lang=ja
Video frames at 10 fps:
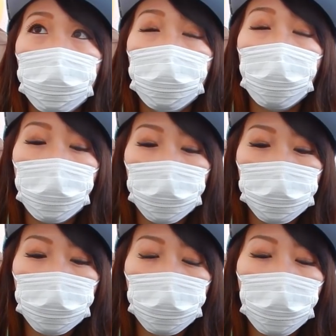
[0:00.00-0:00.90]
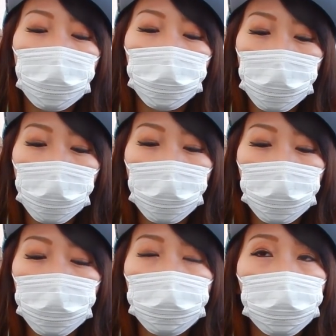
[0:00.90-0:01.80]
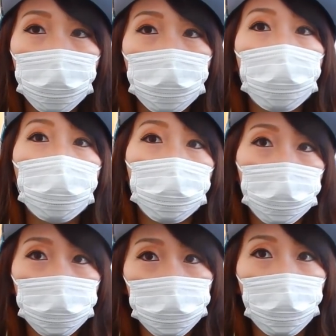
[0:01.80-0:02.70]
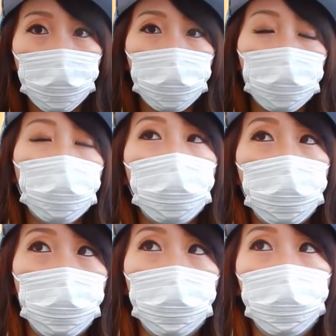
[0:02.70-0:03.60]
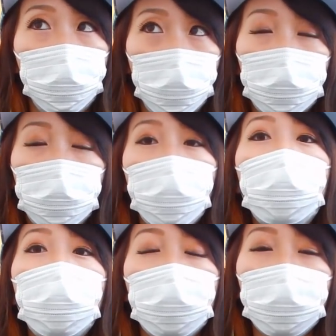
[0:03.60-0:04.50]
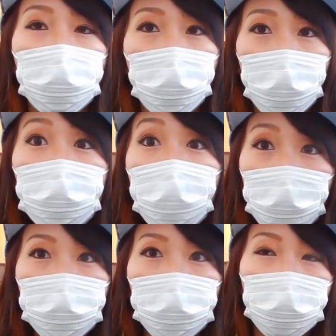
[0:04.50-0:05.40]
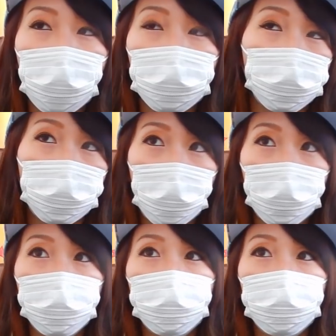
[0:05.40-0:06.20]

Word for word: でね、ベジータさんもね、LR にできなかったし、ね、なんか、集めきれなかったっていうか、全く集めてない状態。